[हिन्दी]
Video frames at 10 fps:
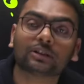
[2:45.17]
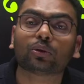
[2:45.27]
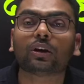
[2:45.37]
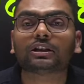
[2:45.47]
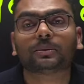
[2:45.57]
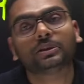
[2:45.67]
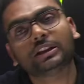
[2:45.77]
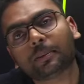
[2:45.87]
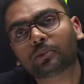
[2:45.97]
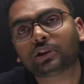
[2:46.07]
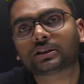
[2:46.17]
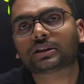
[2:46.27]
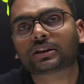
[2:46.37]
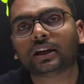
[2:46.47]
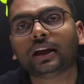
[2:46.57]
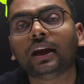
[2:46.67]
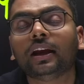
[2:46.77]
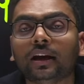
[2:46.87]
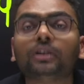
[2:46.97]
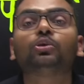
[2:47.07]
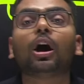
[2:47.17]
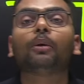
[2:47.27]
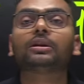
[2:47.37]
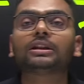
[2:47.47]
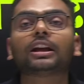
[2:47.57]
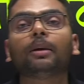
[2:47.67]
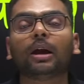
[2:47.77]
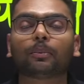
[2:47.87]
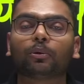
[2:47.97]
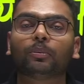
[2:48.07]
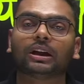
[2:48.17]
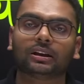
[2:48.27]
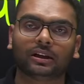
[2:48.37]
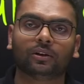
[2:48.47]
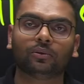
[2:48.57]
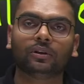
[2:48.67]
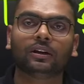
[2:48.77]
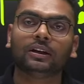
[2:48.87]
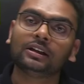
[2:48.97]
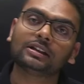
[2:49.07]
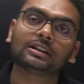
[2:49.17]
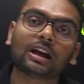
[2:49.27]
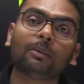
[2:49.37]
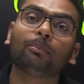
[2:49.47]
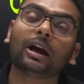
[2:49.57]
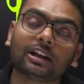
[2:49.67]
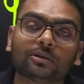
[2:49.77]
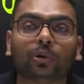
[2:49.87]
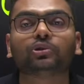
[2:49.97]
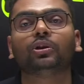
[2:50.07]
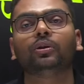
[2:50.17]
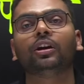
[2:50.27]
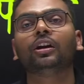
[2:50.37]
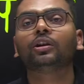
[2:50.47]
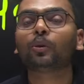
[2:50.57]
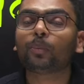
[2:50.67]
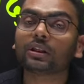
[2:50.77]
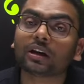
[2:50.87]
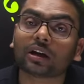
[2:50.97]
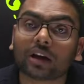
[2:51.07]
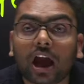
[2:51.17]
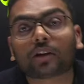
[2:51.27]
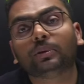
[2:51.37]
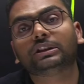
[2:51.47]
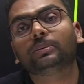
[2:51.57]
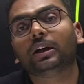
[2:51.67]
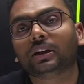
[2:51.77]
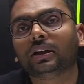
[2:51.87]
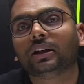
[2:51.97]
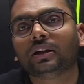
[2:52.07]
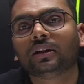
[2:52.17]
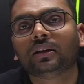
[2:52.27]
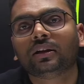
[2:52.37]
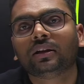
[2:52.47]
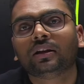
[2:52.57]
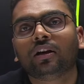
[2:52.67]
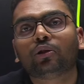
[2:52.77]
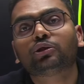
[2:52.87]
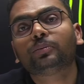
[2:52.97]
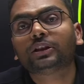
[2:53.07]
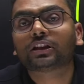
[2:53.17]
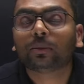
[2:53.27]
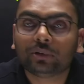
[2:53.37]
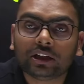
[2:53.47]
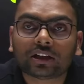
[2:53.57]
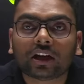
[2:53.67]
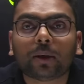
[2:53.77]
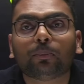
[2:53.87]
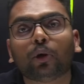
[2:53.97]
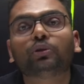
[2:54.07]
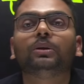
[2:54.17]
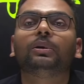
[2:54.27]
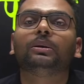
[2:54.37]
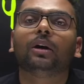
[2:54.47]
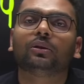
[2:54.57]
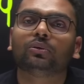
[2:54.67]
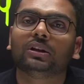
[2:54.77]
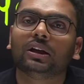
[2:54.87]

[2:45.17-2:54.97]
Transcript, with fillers: वगैरह सब चीजें आपको डिस्कस करेंगे लेकिन जो आवश्यक है मैं आपको बता दे रहा हूँ इस एग्जाम में प्रैक्टिस बहुत जरूरी है क्योंकि पंद्रह लाख बच्चे बैठते हैं और उसमें से कंप्लीट करना बहुत ही बड़ी बात होती है